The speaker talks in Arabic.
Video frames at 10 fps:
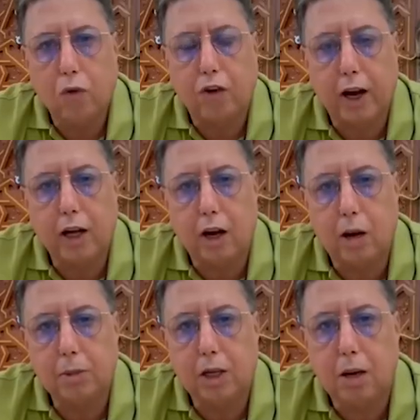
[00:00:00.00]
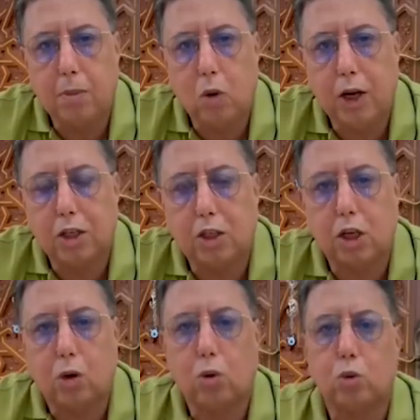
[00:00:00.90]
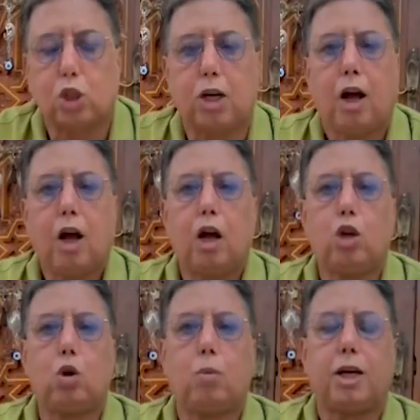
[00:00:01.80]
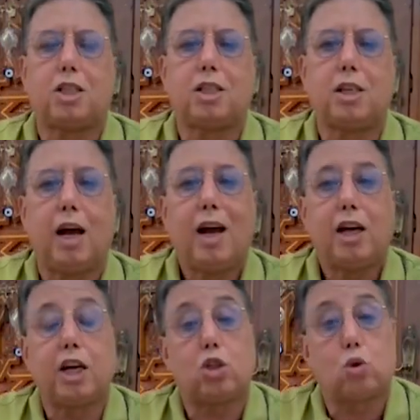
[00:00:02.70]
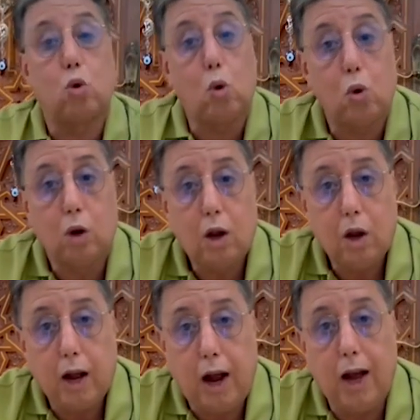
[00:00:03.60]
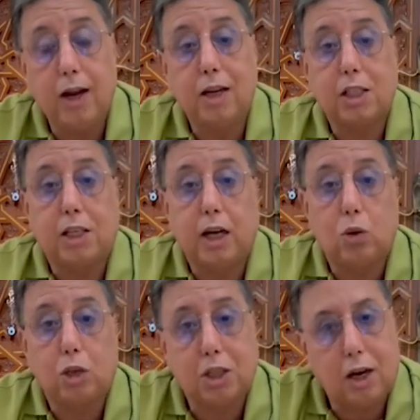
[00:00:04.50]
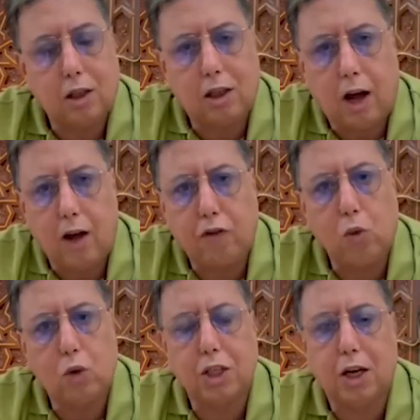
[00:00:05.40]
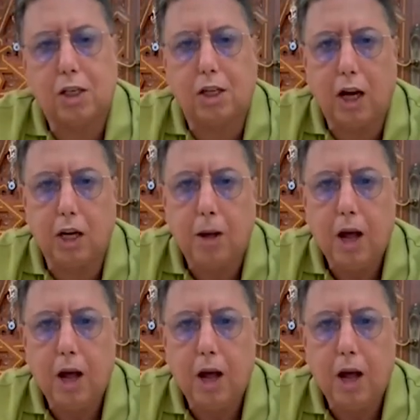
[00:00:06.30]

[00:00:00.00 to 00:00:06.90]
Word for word: وفي غيرها من المواد التكنولوجيه اليومات هي كتقول على لسان وزير الثقافه ووزير التعليم